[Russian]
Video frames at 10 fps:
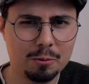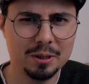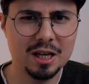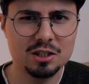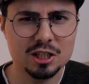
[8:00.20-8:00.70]

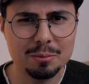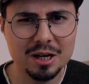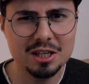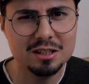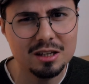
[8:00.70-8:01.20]
выполняете там
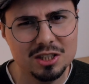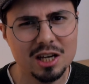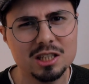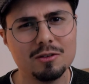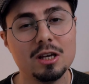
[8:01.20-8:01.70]
какие-то
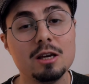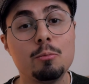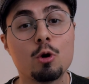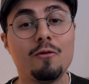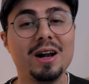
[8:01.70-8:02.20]
действия и
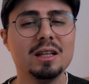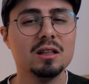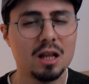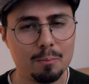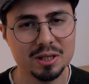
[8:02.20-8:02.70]
буквально
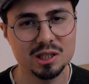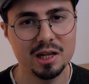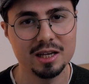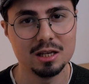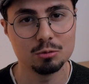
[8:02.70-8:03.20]
на
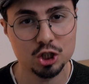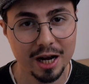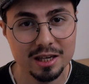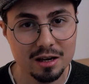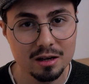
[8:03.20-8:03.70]
последнем
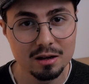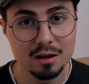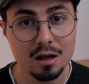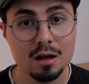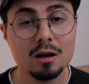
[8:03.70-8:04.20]
шаге
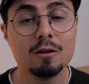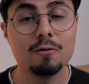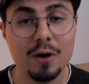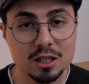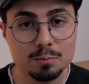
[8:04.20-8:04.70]

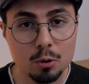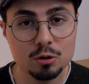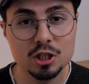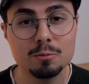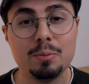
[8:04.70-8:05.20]
вас
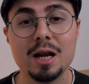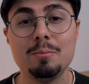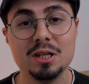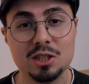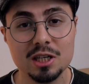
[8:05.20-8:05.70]
просят
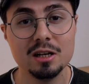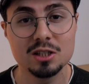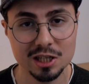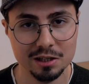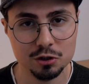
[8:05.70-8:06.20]
приобрести
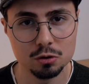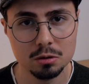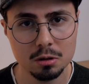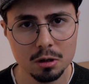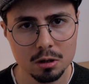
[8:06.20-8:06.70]

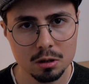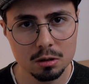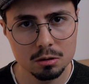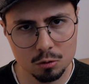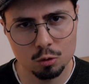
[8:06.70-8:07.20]
лицензию.
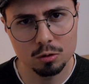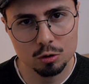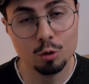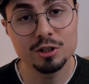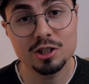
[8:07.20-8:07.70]
Ну,
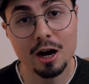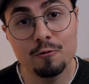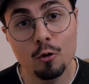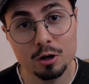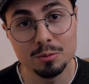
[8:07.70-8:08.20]
то есть
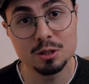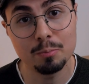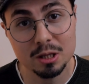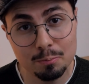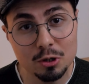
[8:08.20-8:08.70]
оформить
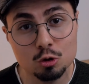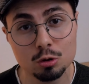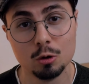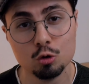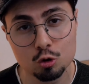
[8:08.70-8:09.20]
подписку
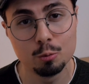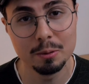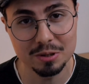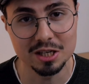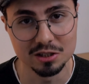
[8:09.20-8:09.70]
на утку
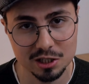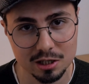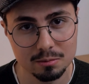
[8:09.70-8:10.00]
по-пекински.